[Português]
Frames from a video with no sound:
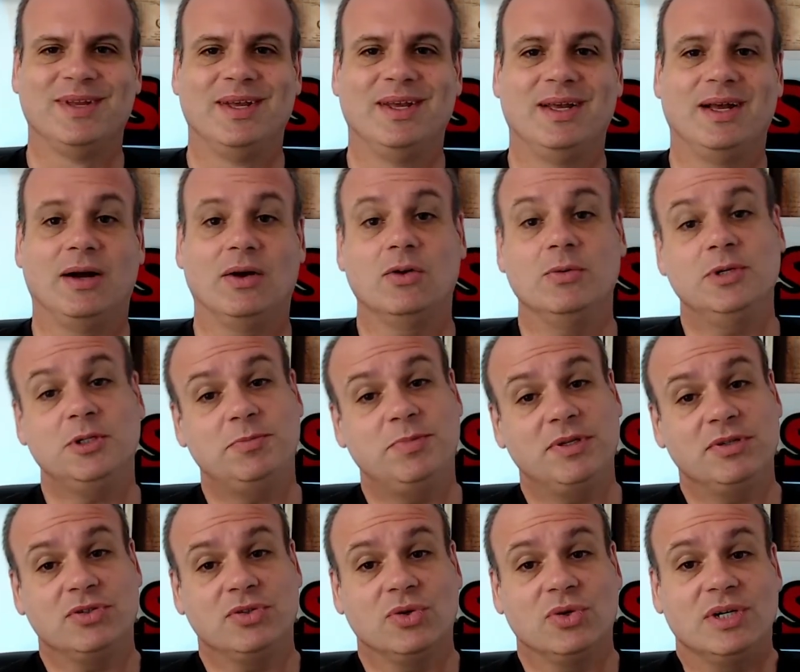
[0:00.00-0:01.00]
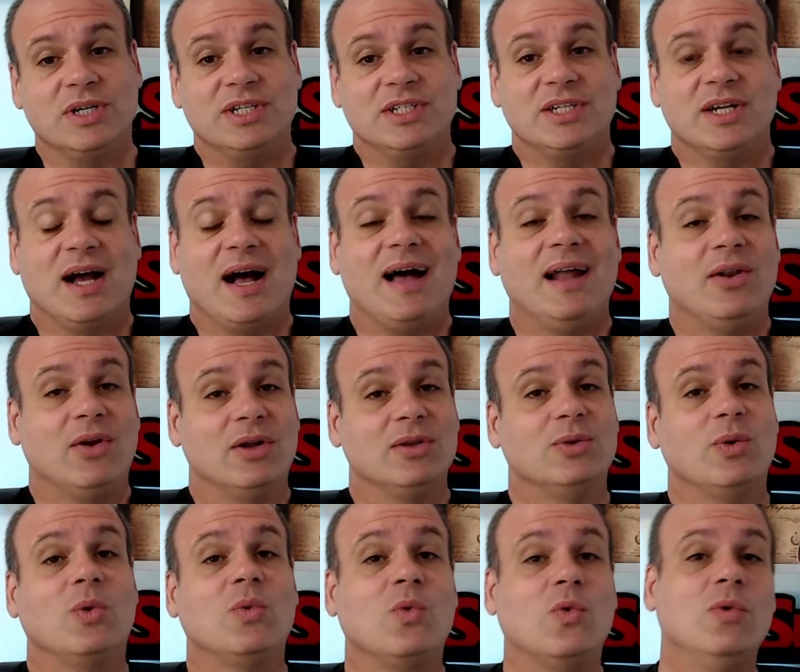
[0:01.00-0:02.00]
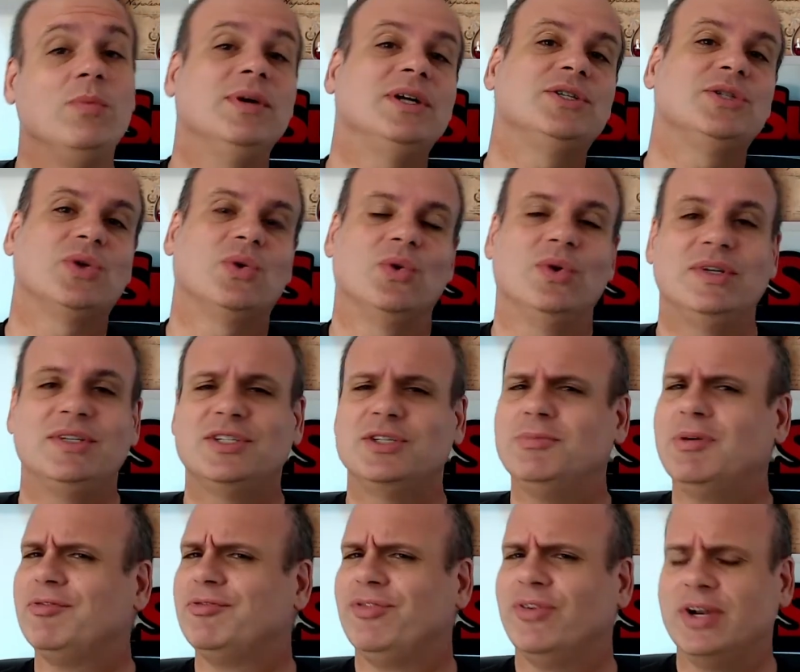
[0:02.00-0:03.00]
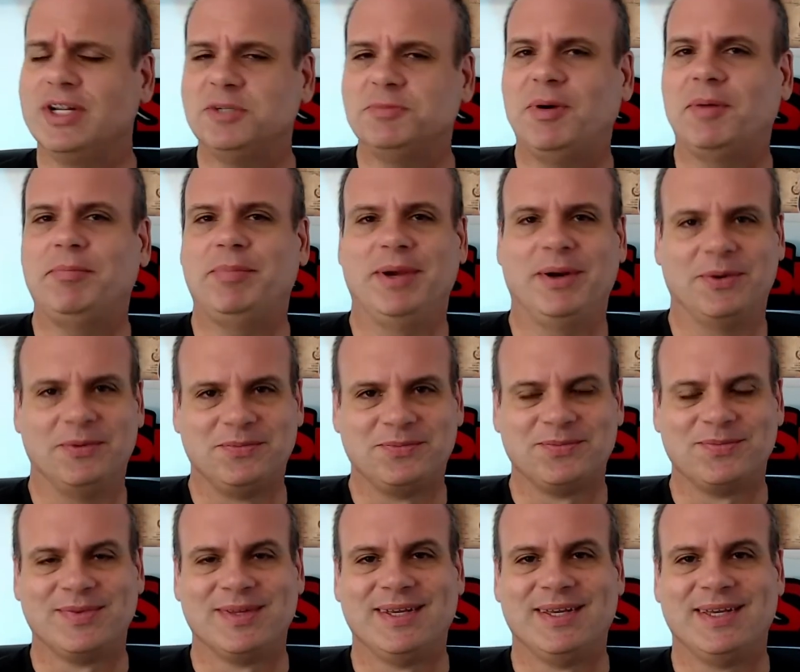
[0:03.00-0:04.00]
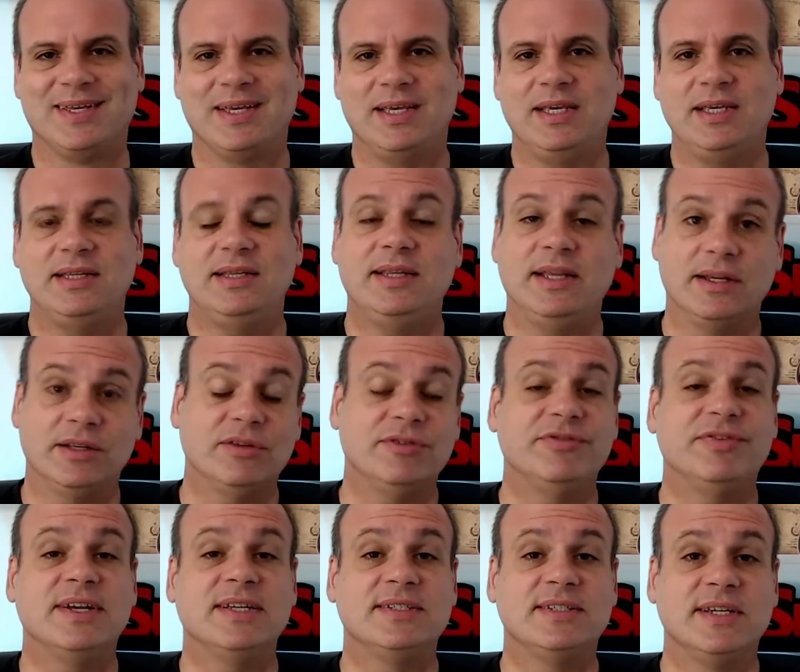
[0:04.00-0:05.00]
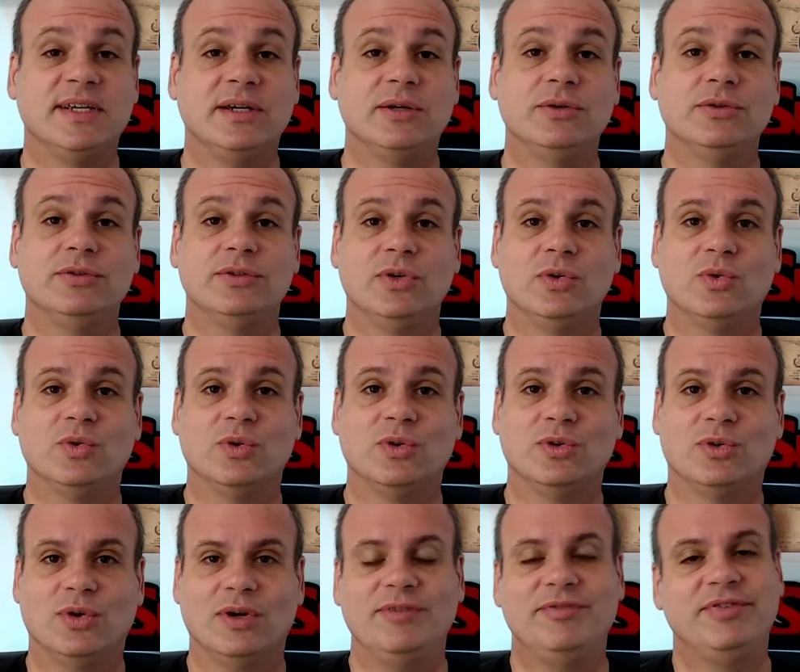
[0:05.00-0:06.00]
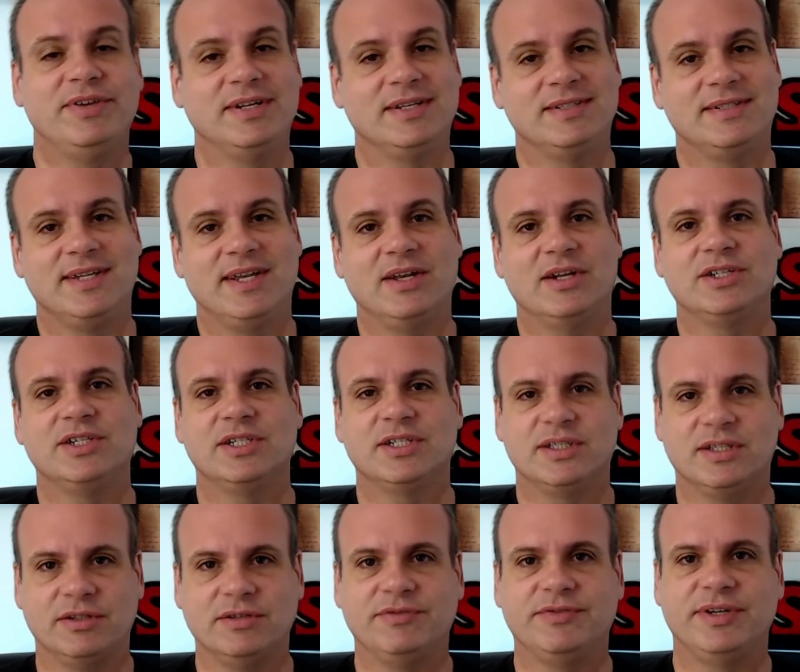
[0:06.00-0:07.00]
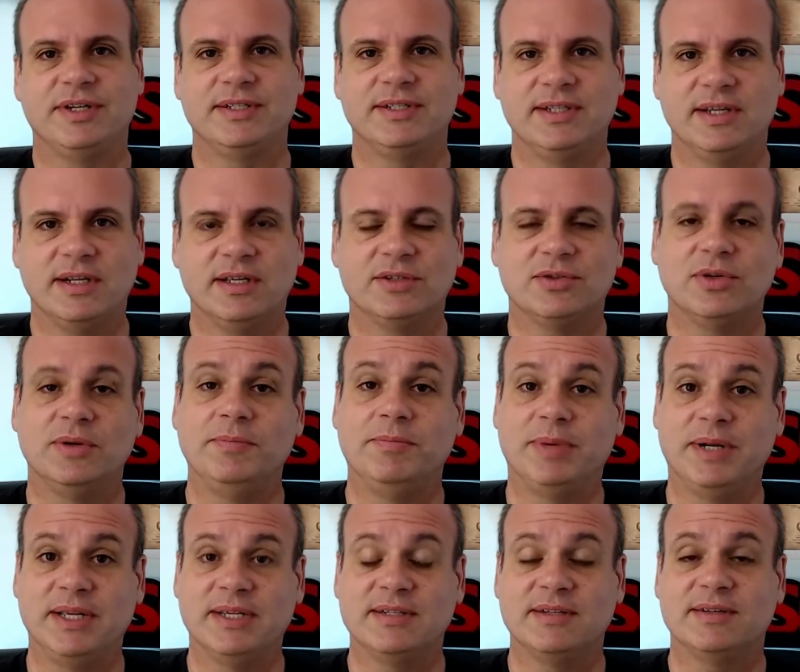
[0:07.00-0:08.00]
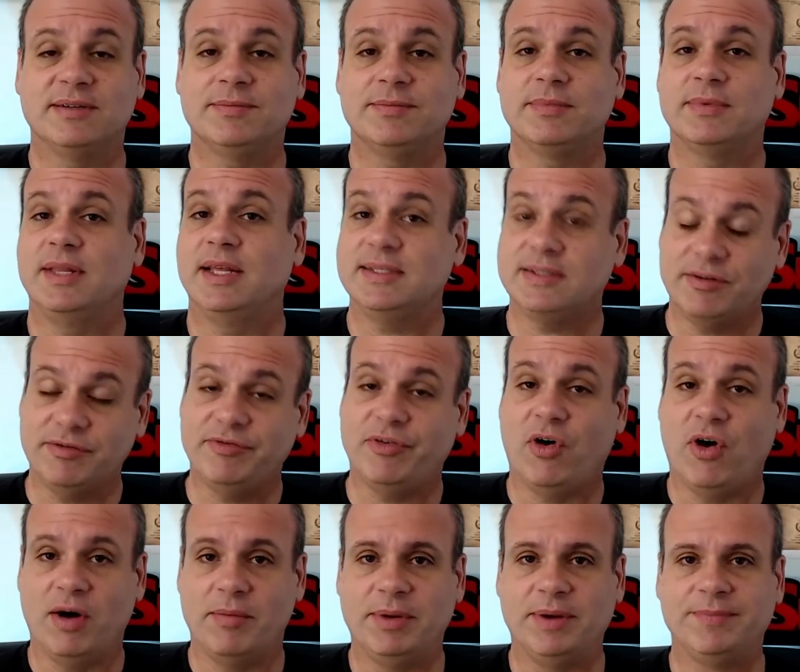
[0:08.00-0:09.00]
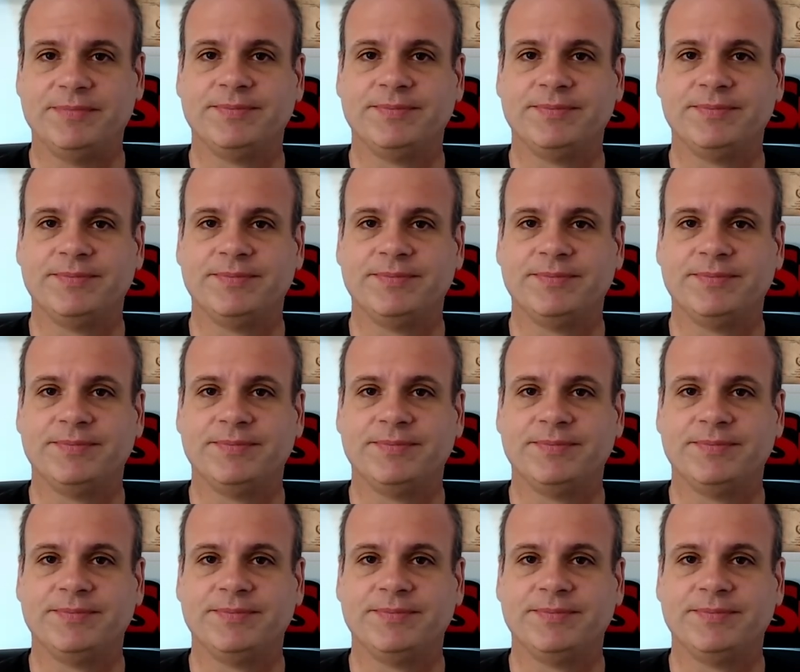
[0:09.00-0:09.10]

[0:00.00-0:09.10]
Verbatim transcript: Algumas pessoas anotam algumas coisas numa folha de papel e tentam fazer o seu controle financeiro, a gestão financeira da sua empresa dessa forma.